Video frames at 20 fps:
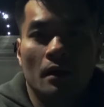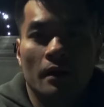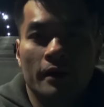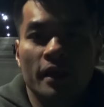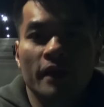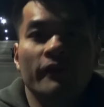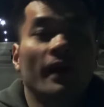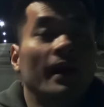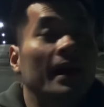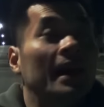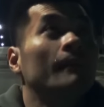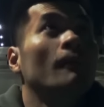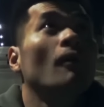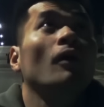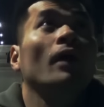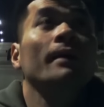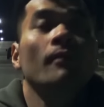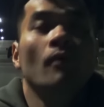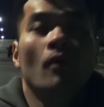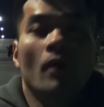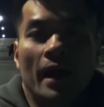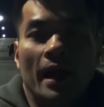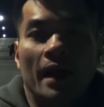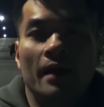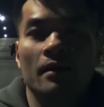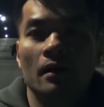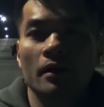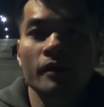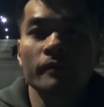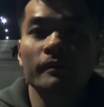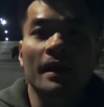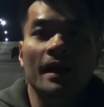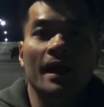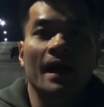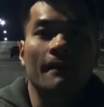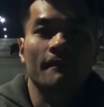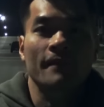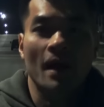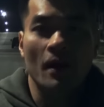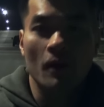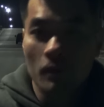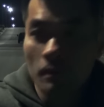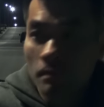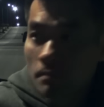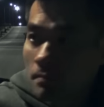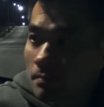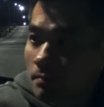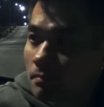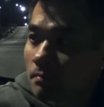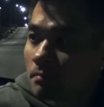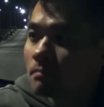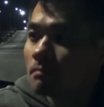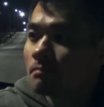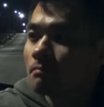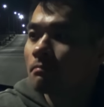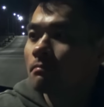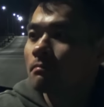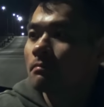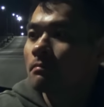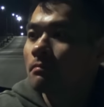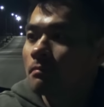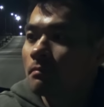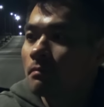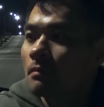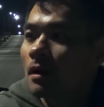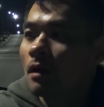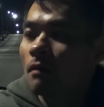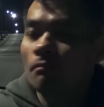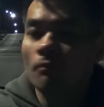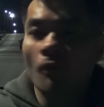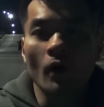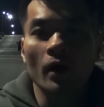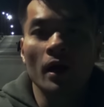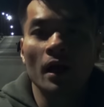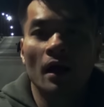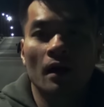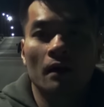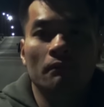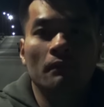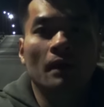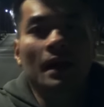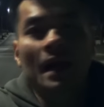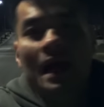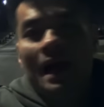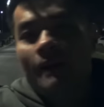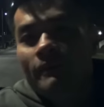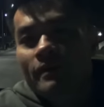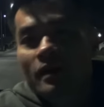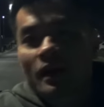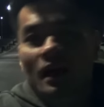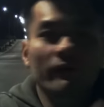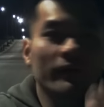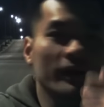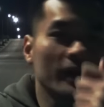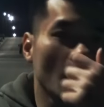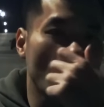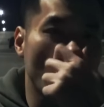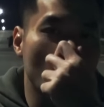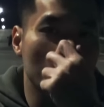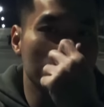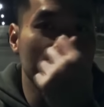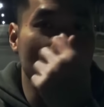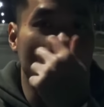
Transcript: Như vậy là một cái mùa hè nữa chúng ta đã gặp nhau. Mỗi lần mà làm những cái video như